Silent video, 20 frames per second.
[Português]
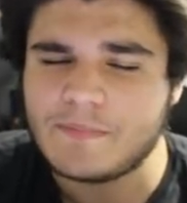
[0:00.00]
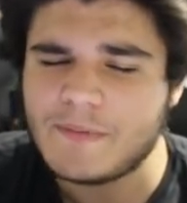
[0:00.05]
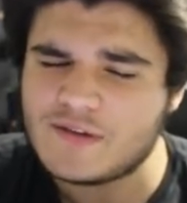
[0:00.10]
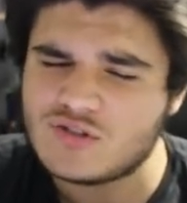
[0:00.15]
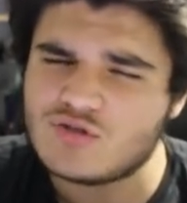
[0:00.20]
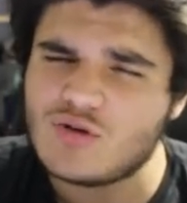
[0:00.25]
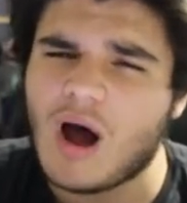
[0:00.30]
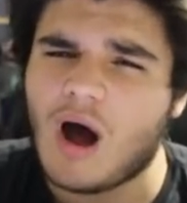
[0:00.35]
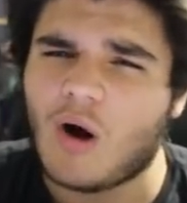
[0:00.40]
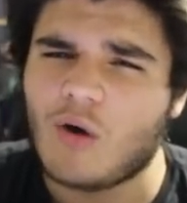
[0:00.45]
E
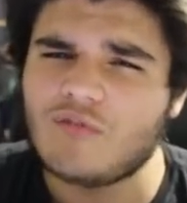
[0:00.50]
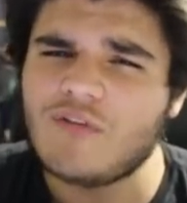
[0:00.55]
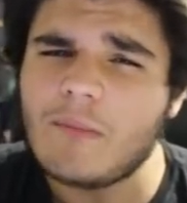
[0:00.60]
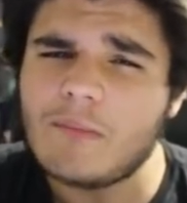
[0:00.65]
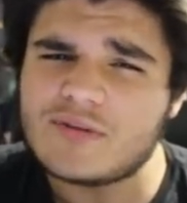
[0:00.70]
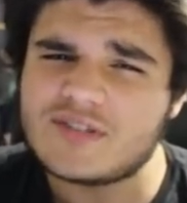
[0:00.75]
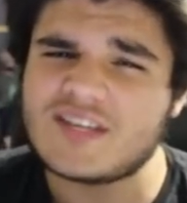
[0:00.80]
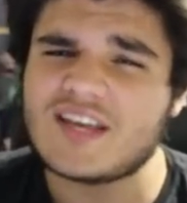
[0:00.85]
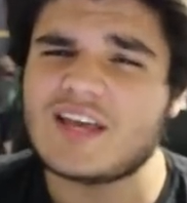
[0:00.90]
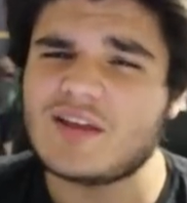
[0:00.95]
pessoal,
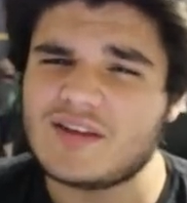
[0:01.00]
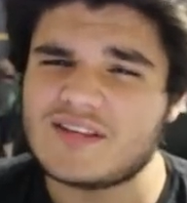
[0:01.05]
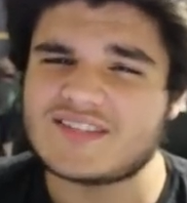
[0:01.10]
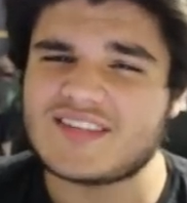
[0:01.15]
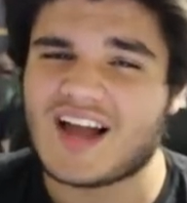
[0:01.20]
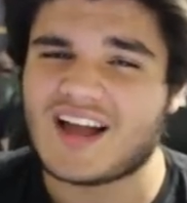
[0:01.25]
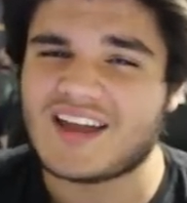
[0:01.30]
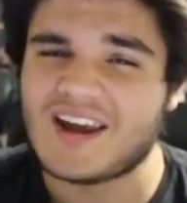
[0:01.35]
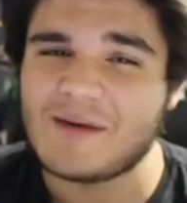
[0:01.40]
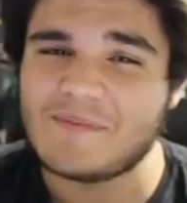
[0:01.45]
vamos seguir no
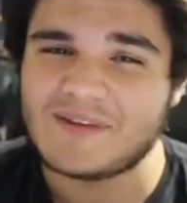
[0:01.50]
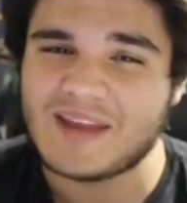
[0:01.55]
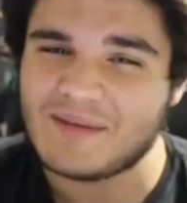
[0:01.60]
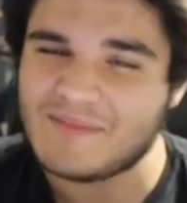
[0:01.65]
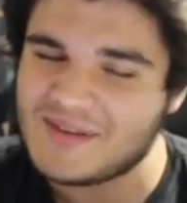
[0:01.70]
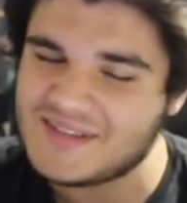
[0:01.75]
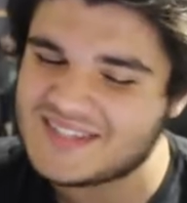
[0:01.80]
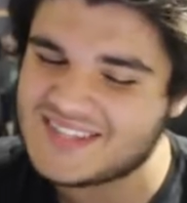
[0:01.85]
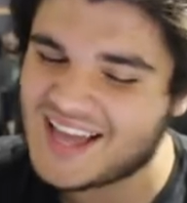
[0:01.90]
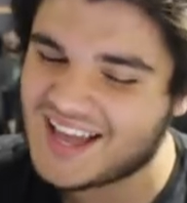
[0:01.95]
Instagram, porque
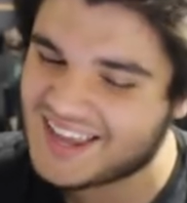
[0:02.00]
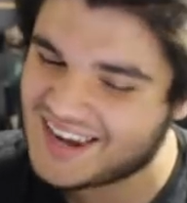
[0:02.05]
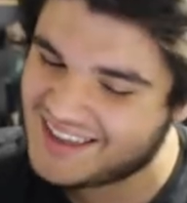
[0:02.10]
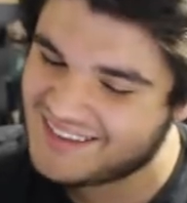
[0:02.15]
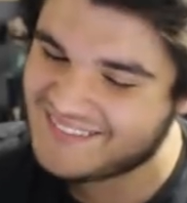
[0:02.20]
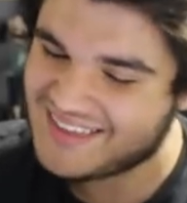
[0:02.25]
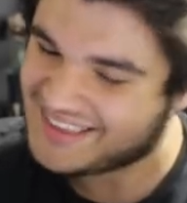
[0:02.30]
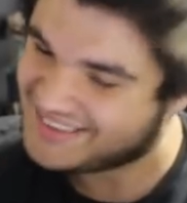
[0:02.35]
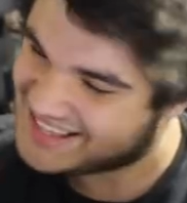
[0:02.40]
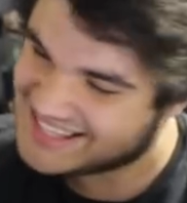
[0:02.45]
meu
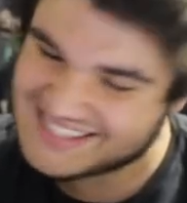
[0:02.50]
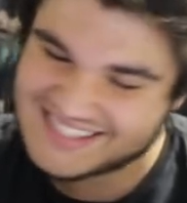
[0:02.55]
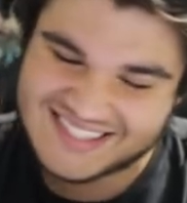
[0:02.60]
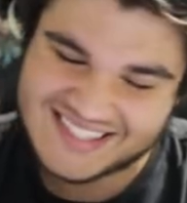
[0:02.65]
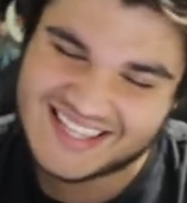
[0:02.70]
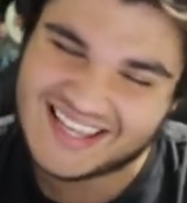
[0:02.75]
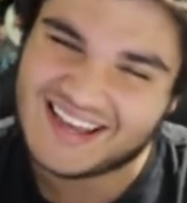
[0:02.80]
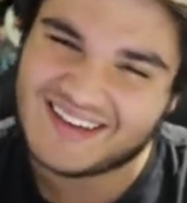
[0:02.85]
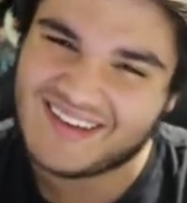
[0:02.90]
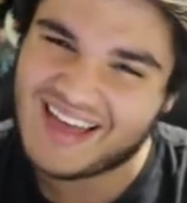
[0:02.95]
Instagram é
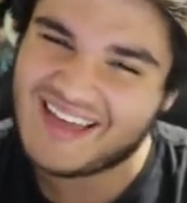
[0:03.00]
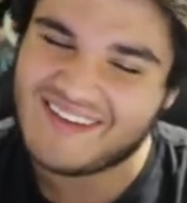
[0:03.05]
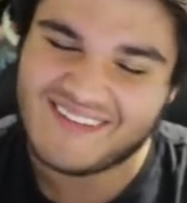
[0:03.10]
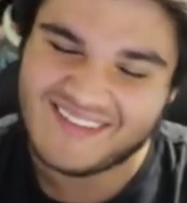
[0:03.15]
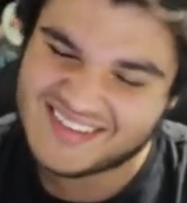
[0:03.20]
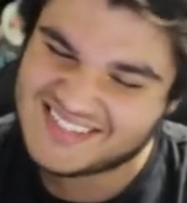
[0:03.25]
zica. Né?